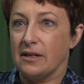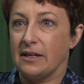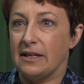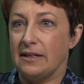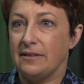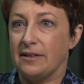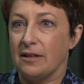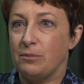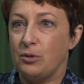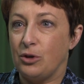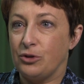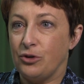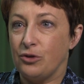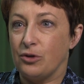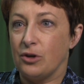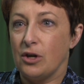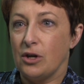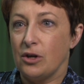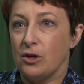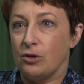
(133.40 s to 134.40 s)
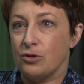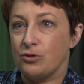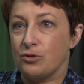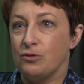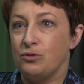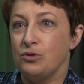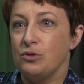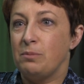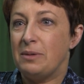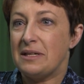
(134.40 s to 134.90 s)
il est important. Lorsque
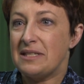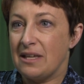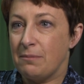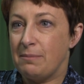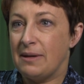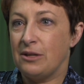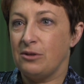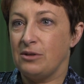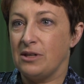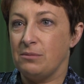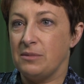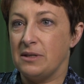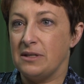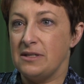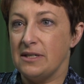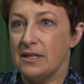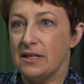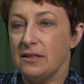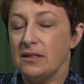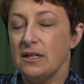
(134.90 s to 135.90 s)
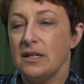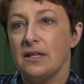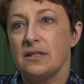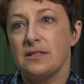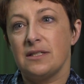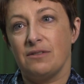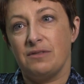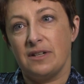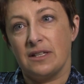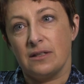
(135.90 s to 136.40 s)
vous ne passez pas dans les médias,
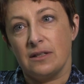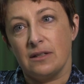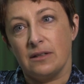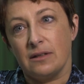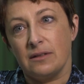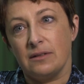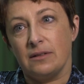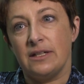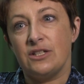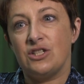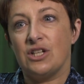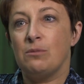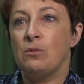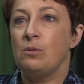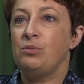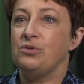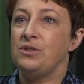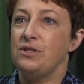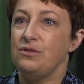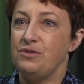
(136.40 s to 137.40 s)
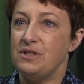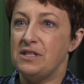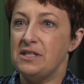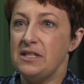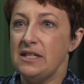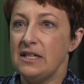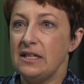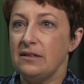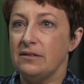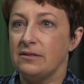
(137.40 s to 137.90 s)
ça va être légèrement plus
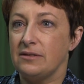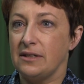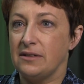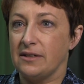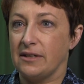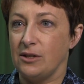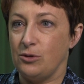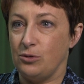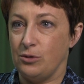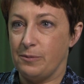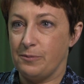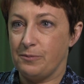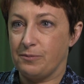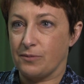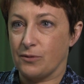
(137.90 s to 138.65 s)
difficile d'être élu.